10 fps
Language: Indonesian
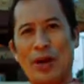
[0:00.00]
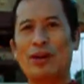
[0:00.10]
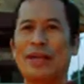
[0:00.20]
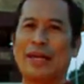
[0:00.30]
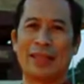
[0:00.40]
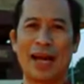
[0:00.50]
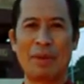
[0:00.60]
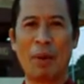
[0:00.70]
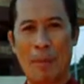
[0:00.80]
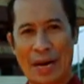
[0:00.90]
Holy Kid.
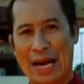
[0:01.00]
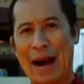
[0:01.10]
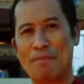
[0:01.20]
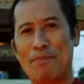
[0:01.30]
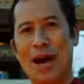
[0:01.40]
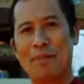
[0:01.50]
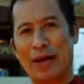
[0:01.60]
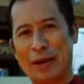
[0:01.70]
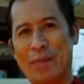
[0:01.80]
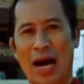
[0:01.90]
Kami mau berdampak
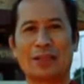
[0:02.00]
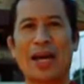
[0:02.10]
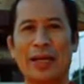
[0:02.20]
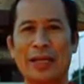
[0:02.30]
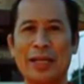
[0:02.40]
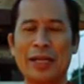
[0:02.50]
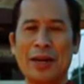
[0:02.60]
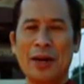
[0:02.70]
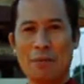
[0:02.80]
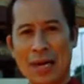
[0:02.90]
bagi bangsa ini
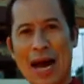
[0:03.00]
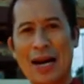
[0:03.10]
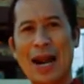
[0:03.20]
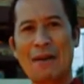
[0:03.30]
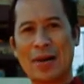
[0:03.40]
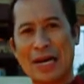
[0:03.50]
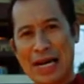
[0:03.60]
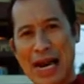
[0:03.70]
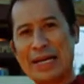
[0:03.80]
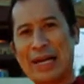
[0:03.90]
menanam
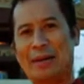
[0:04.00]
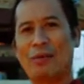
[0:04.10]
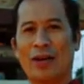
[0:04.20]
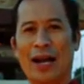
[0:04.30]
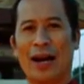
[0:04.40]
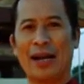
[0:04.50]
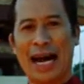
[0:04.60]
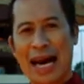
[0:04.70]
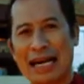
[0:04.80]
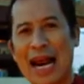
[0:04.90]
nilai-nilai moral,
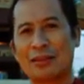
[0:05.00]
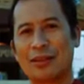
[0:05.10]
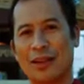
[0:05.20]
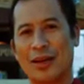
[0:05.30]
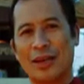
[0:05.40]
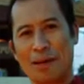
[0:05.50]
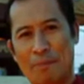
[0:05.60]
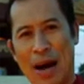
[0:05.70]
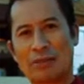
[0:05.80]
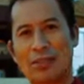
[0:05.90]
karakter,
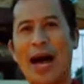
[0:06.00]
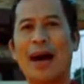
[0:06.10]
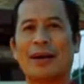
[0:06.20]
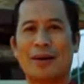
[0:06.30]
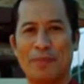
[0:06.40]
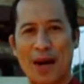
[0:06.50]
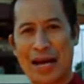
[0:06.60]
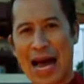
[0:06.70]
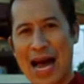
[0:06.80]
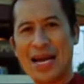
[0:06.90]
kebangsaan
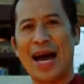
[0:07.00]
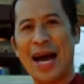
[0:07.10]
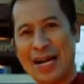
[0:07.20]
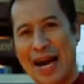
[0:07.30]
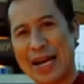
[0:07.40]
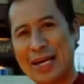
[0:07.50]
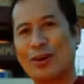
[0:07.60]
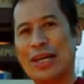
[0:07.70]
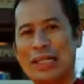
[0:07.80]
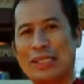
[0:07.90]
kepada anak-anak
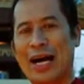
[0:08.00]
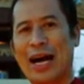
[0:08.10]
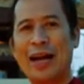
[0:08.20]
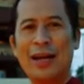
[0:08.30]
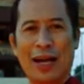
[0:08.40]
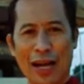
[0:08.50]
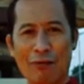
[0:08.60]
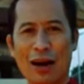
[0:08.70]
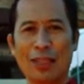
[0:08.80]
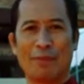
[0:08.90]
Indonesia
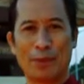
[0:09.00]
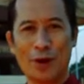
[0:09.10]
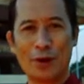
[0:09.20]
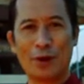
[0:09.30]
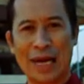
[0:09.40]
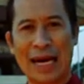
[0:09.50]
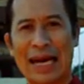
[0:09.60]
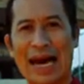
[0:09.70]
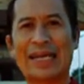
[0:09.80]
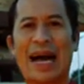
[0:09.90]
lewat produk dan
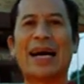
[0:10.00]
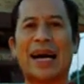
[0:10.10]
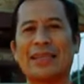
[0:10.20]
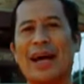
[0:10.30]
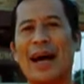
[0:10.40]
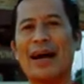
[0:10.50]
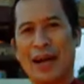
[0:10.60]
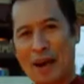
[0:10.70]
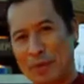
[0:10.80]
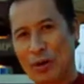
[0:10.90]
karya-karya
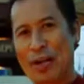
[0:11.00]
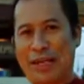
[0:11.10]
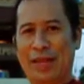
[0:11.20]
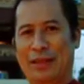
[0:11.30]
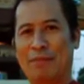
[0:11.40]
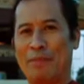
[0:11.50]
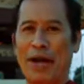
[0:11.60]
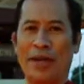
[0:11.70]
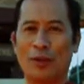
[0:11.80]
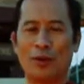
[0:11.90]
Happy Holy Kid.
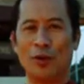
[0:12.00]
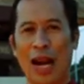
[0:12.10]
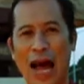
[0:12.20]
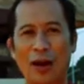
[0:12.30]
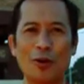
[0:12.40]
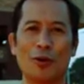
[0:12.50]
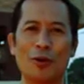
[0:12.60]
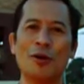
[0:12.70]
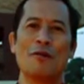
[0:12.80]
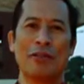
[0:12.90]
Baik itu
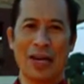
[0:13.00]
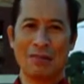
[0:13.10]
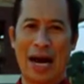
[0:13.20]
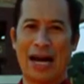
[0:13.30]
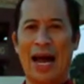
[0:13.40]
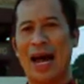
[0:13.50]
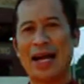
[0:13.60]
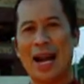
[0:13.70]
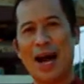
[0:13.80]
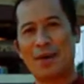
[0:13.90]
lagu, film
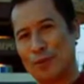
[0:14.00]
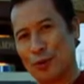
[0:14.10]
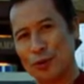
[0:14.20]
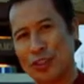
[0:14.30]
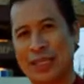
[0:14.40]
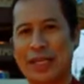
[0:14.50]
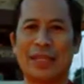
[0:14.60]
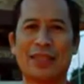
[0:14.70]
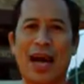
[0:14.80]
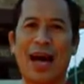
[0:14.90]
anak-anak, buku
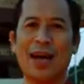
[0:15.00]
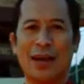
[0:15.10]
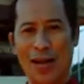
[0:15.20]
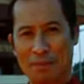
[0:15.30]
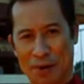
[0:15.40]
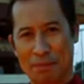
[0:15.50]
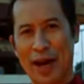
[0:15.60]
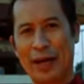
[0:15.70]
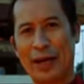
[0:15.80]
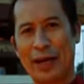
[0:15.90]
cerita, dan
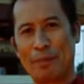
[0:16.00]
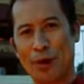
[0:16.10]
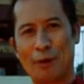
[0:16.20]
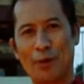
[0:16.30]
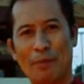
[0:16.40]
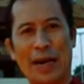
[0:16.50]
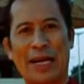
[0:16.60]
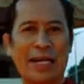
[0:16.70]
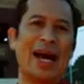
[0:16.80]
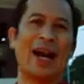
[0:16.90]
berbagai produk
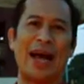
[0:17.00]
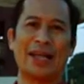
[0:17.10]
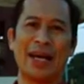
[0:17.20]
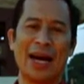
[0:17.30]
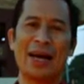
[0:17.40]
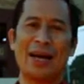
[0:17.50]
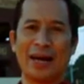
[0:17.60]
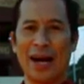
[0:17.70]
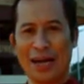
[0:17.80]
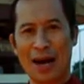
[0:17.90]
media lainnya.
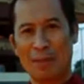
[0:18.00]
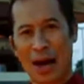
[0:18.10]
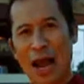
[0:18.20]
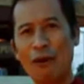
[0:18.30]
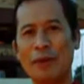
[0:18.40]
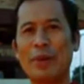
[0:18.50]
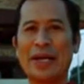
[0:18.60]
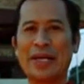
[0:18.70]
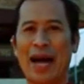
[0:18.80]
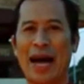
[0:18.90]
Karena melalui
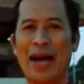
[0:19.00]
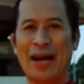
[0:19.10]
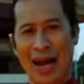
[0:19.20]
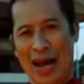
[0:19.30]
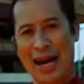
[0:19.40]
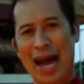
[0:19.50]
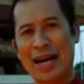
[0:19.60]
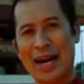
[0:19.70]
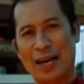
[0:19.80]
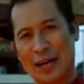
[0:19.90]
media,
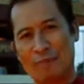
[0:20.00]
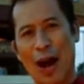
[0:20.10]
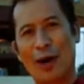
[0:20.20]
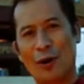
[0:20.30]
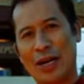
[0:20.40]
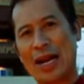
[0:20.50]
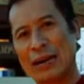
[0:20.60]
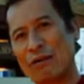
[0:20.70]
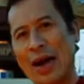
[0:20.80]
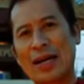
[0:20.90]
anak-anak dibangun dan
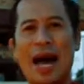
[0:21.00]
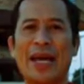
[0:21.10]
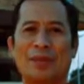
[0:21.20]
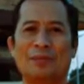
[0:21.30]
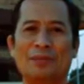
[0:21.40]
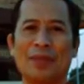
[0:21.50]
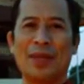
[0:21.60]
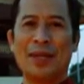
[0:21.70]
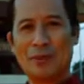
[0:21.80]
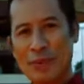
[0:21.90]
diwarnai.
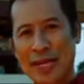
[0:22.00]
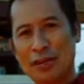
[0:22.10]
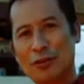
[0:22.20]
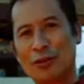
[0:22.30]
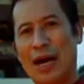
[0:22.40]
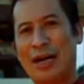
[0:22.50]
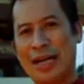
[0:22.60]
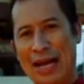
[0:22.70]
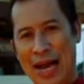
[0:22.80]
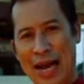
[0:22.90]
Demikian juga
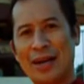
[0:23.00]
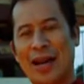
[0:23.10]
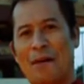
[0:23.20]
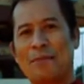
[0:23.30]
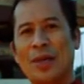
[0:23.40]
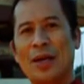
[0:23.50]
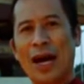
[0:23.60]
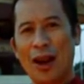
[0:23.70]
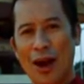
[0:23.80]
dengan Anda kalau